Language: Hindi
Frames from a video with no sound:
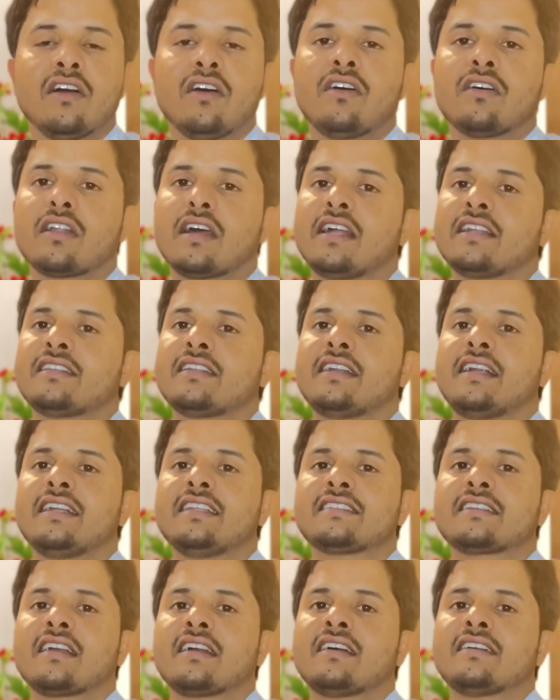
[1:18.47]
और
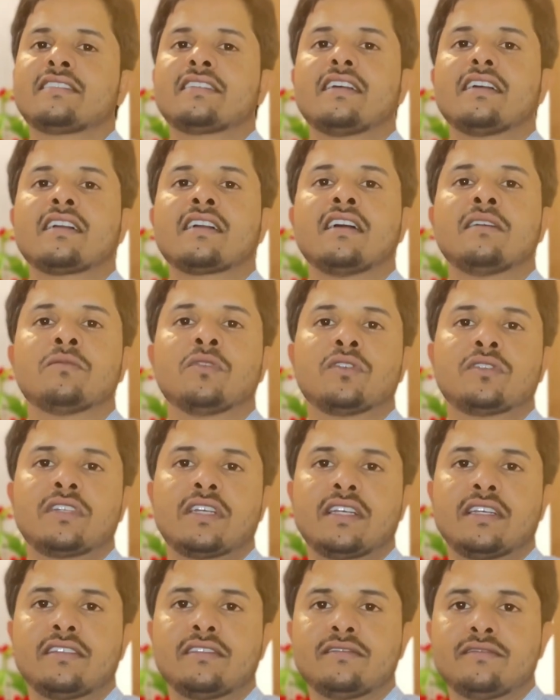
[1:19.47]
आर्थराइटिस का खतरा कम हो
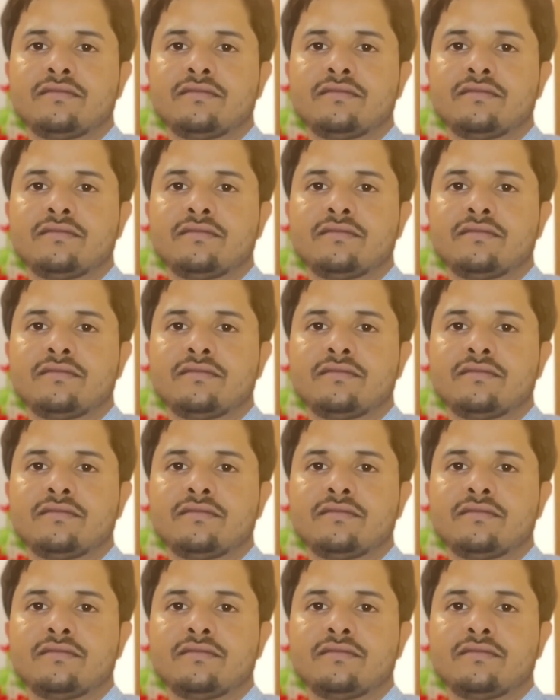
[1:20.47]
जाए